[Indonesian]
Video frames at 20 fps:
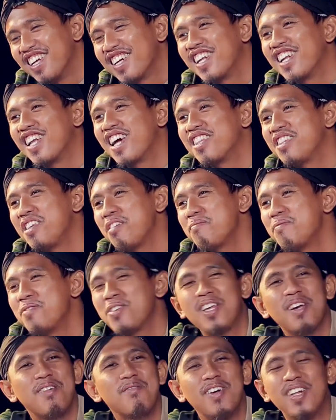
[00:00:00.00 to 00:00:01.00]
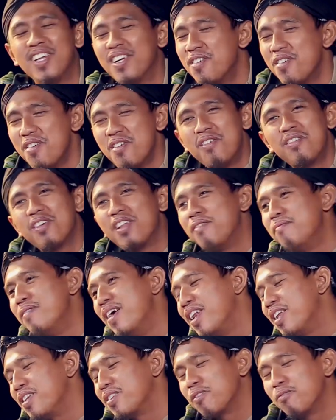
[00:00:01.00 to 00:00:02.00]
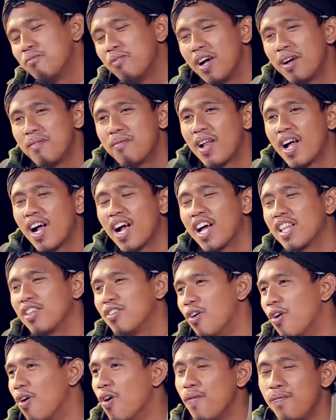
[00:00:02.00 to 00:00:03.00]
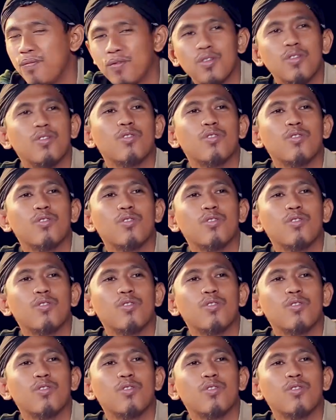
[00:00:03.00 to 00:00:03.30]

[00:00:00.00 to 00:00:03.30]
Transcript: kena tipu dia udah balik semua berangkat oh